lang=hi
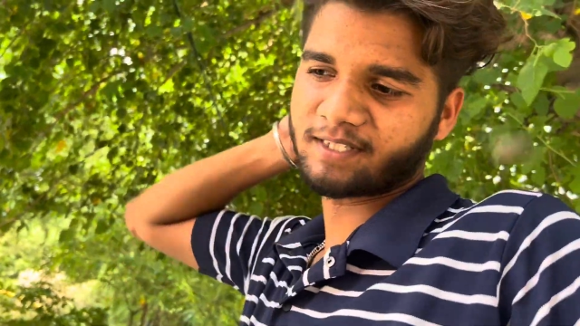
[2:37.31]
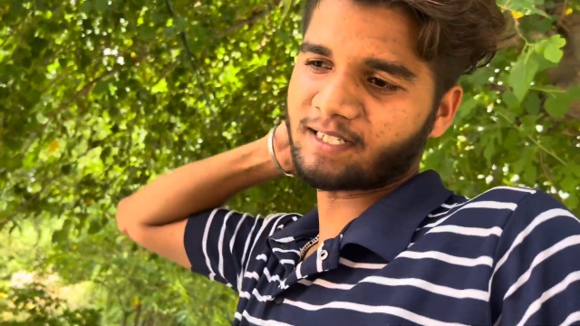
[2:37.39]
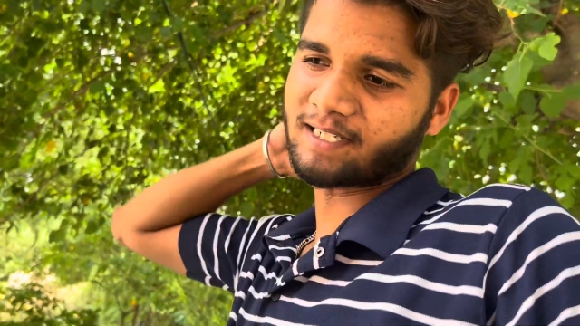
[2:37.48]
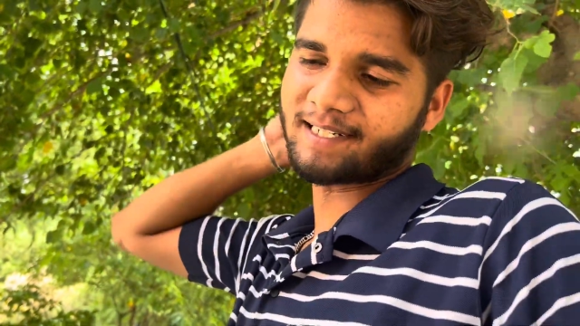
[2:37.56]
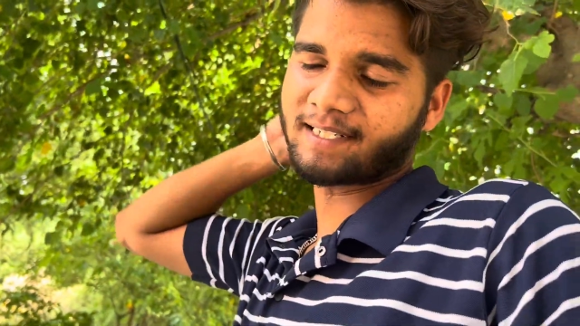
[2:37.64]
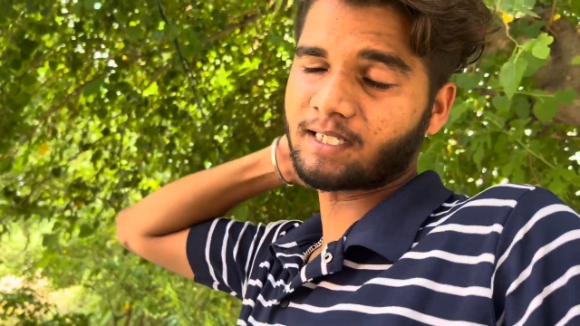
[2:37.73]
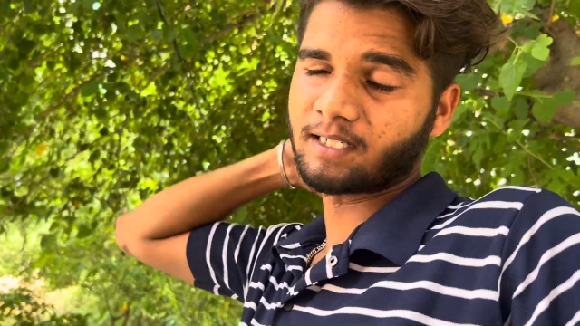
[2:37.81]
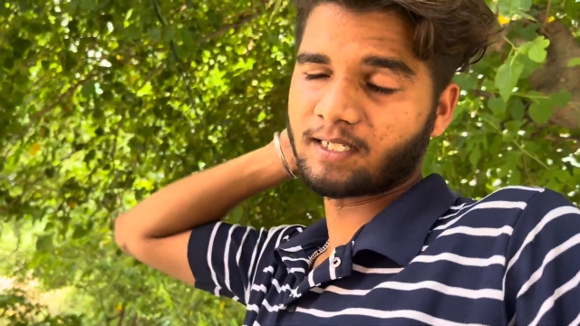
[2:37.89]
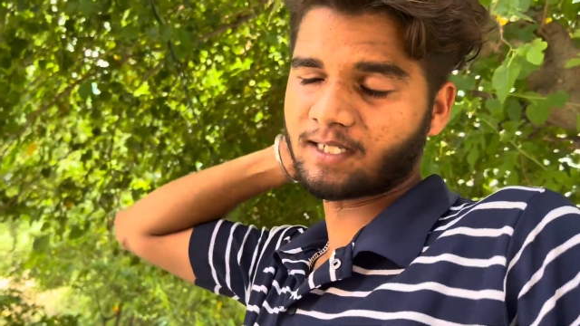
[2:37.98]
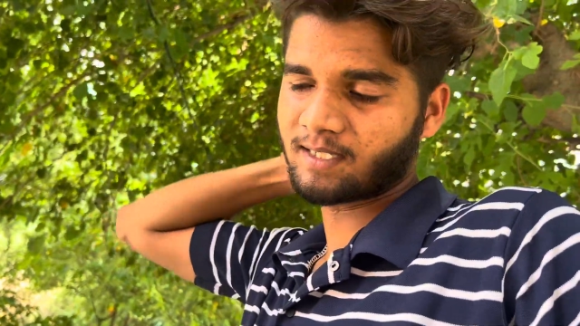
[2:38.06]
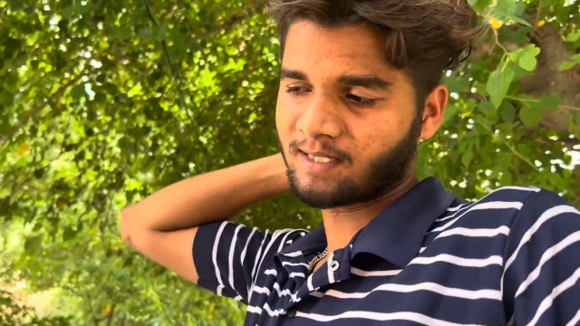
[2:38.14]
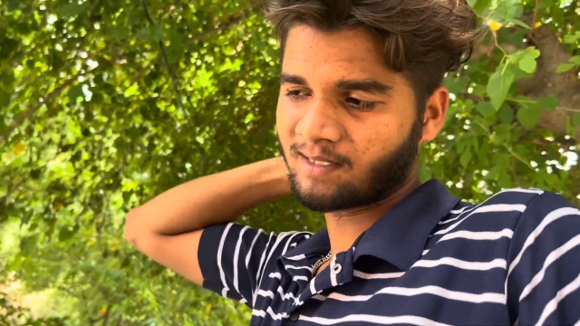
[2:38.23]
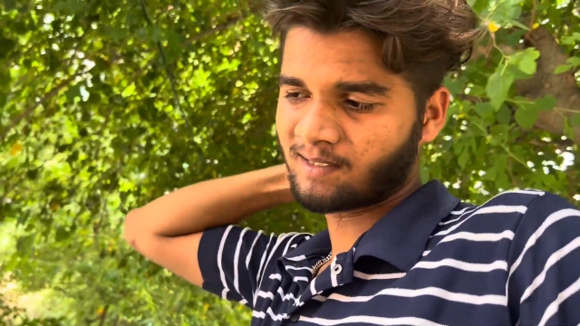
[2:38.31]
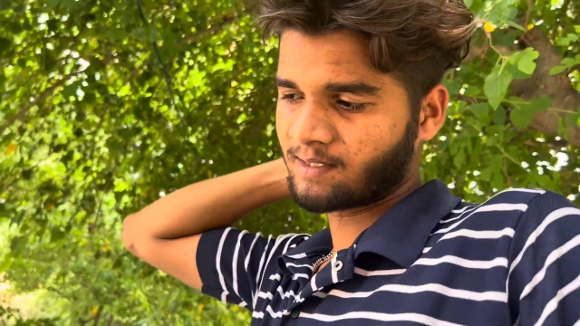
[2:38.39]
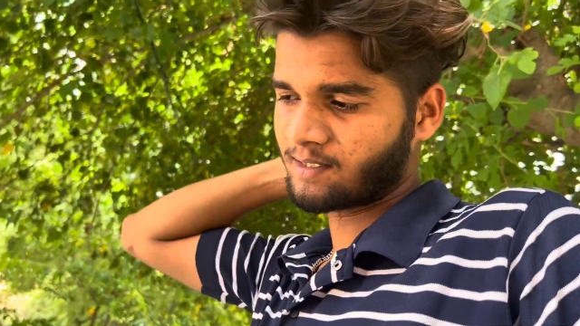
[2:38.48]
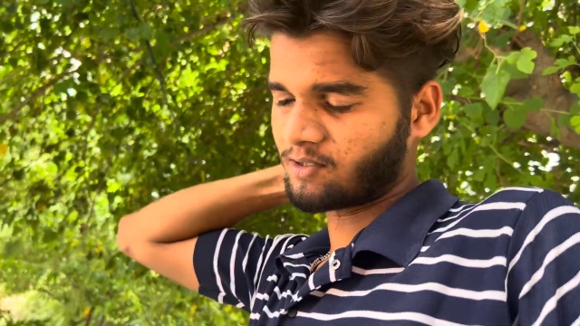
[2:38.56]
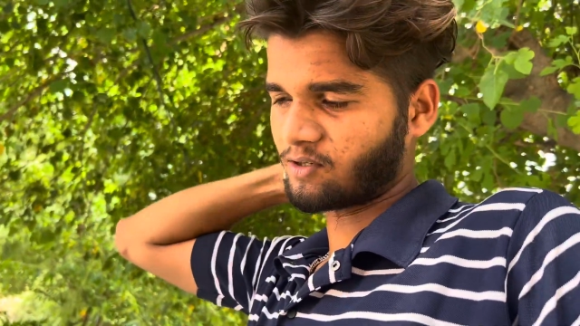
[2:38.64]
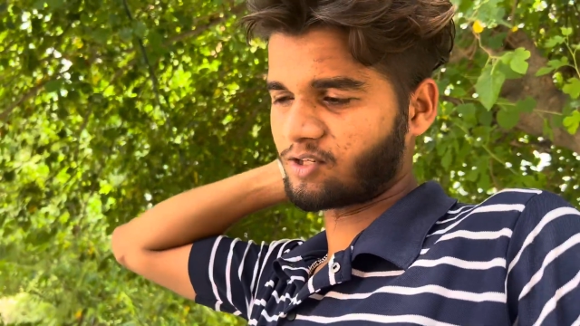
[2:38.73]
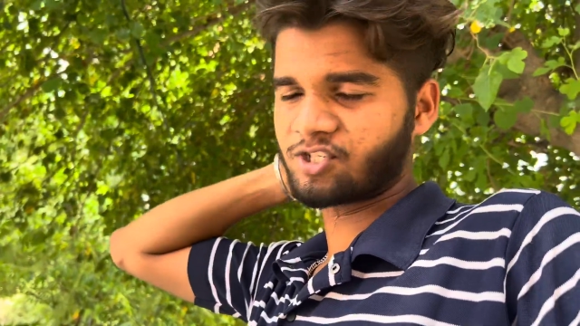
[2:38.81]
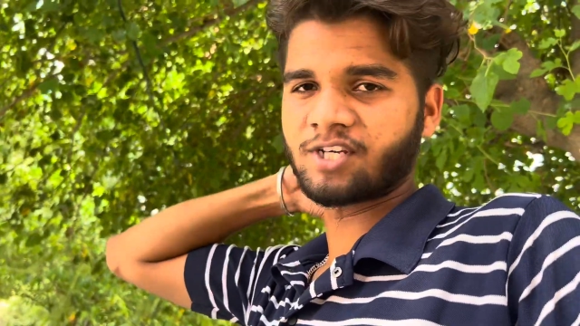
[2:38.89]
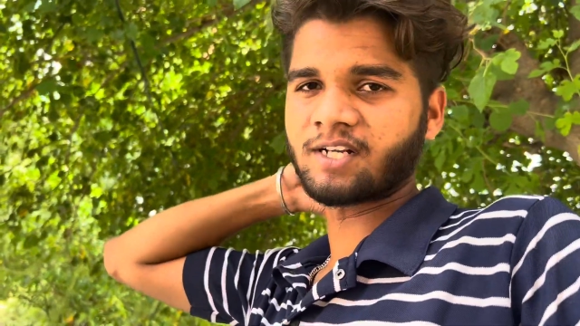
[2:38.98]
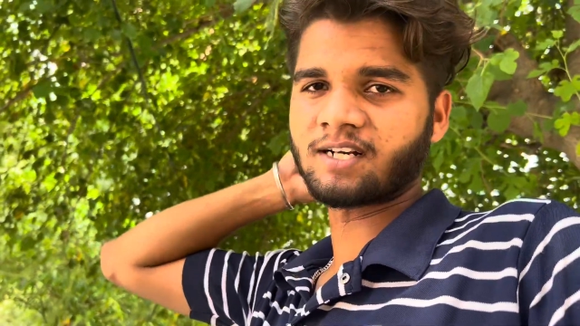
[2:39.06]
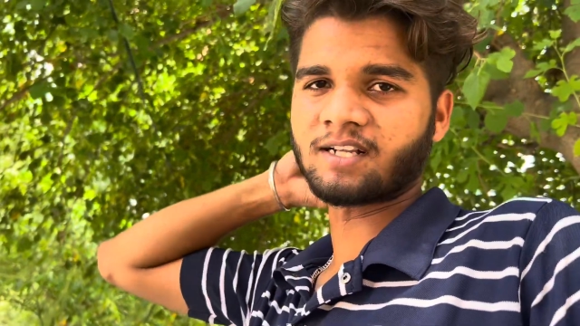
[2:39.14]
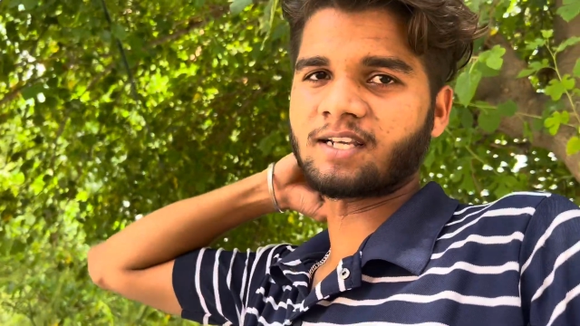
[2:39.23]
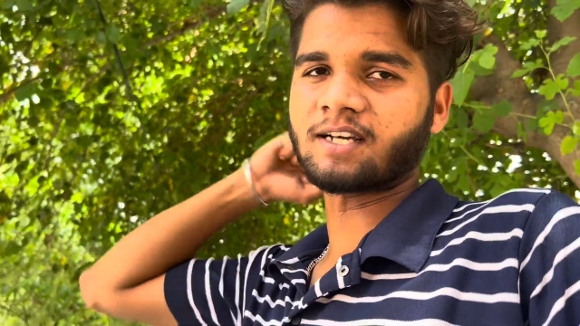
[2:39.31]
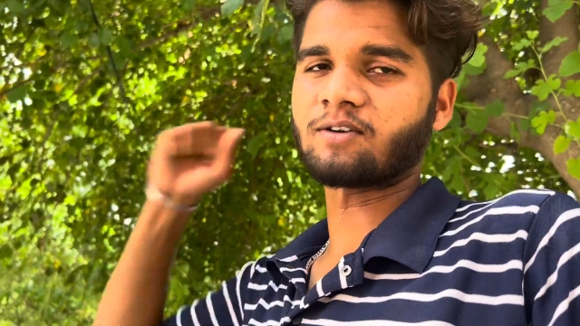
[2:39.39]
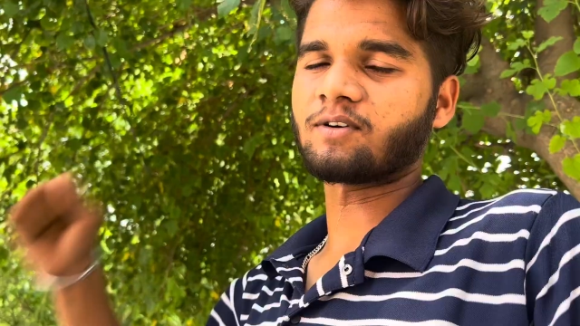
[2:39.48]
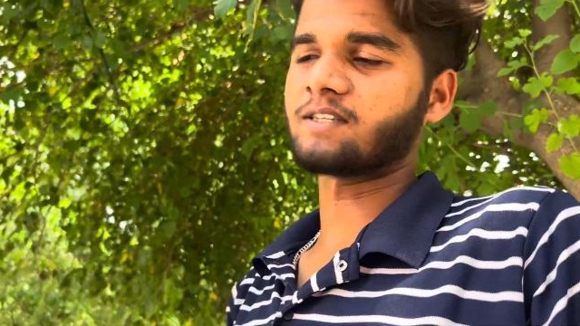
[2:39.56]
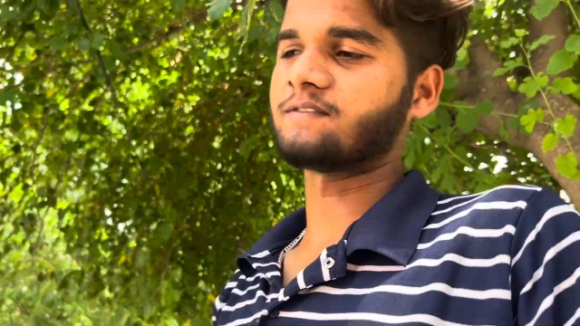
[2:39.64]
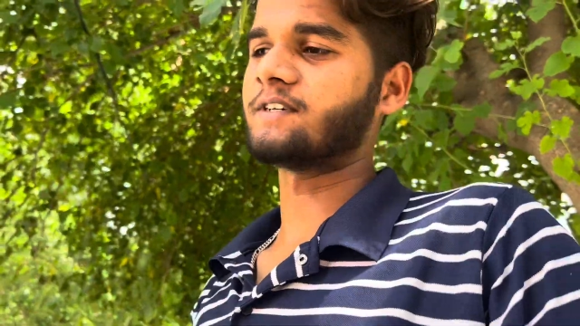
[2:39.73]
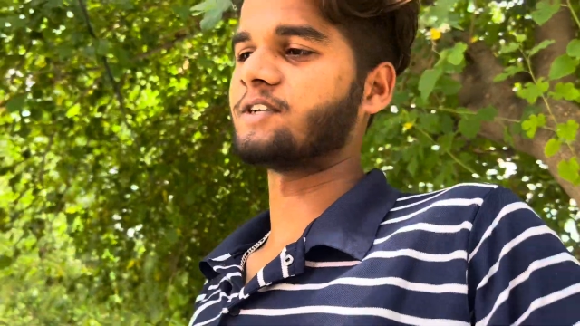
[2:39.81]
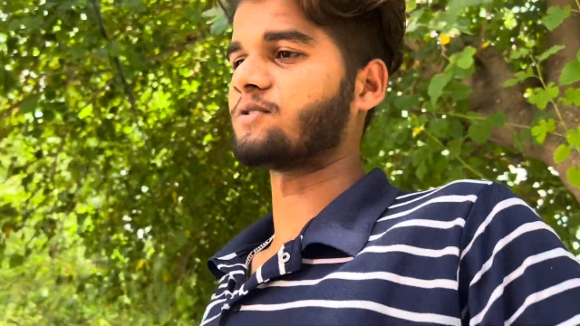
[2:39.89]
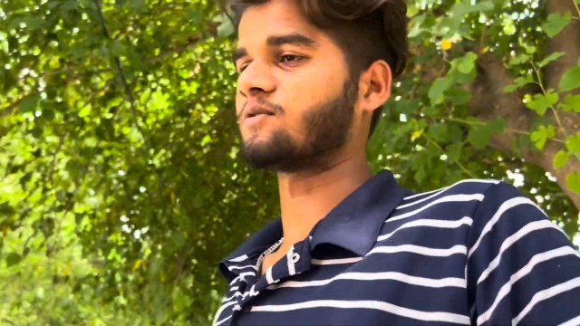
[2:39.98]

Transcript: कनेक्टेड और शेयर कर दिया करो इस वीडियो